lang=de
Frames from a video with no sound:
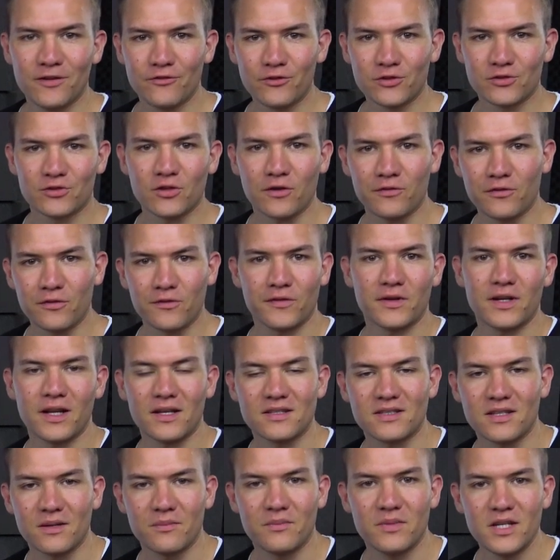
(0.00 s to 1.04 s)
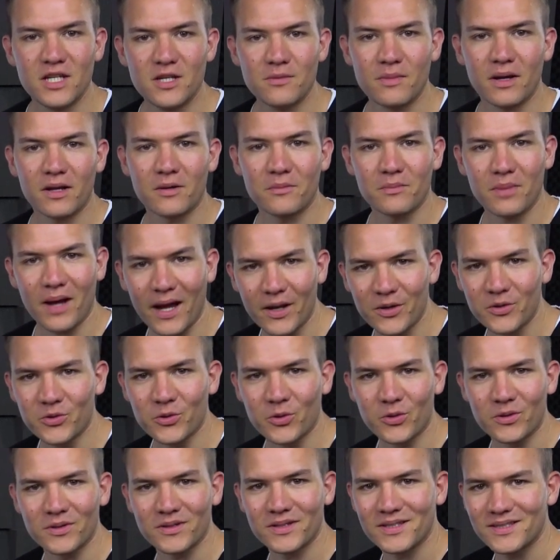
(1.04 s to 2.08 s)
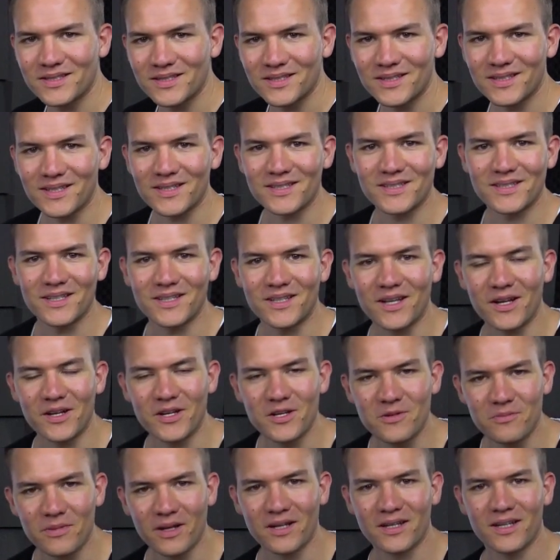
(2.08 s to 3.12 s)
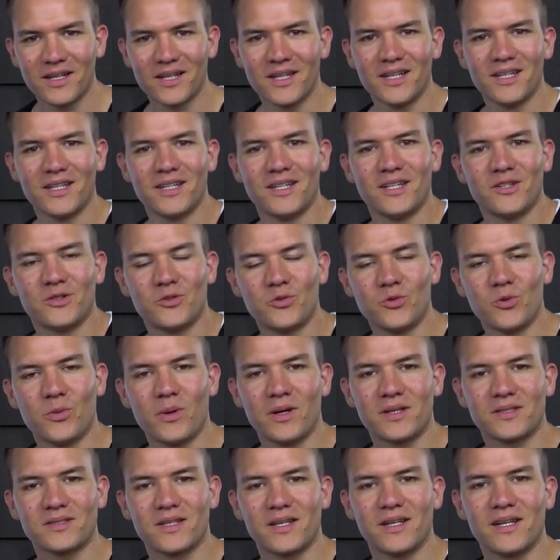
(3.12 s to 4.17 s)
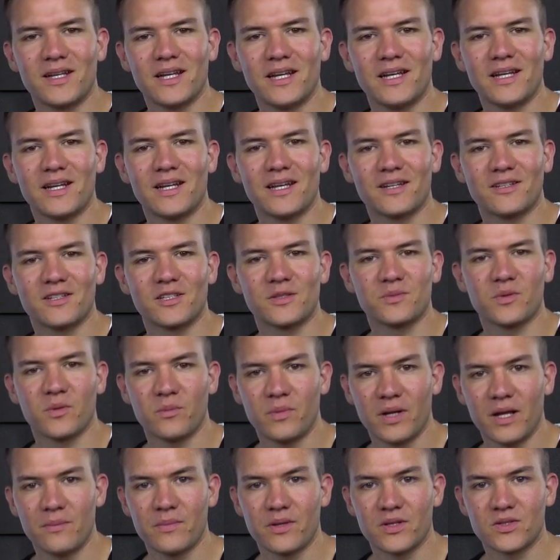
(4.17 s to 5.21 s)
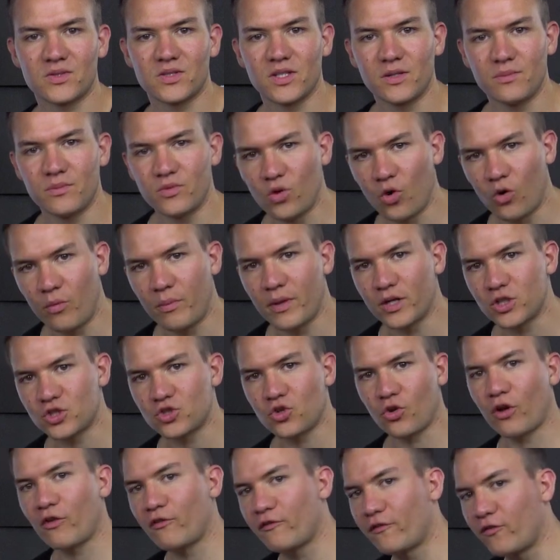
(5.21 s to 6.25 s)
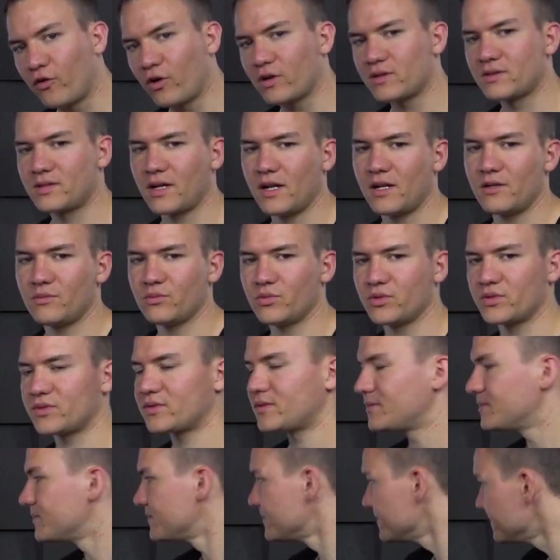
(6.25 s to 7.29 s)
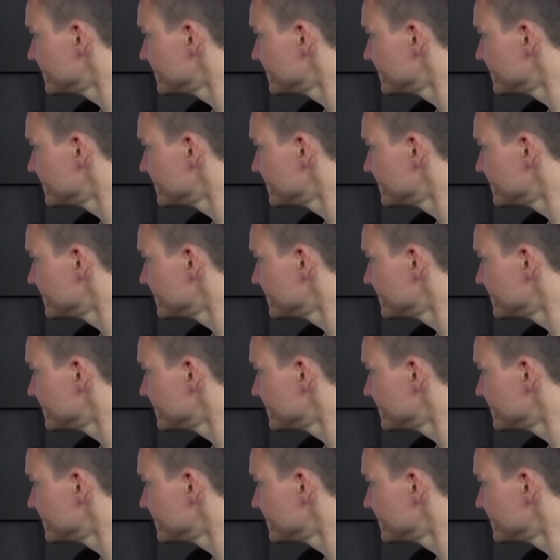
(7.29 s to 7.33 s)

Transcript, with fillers: hier wirst du auf dem Finanzamt niemanden beeindrucken, das interessiert dann niemand. Du hast dann lediglich das Problem, dass du eben noch mehr Steuern vorzahlen musst.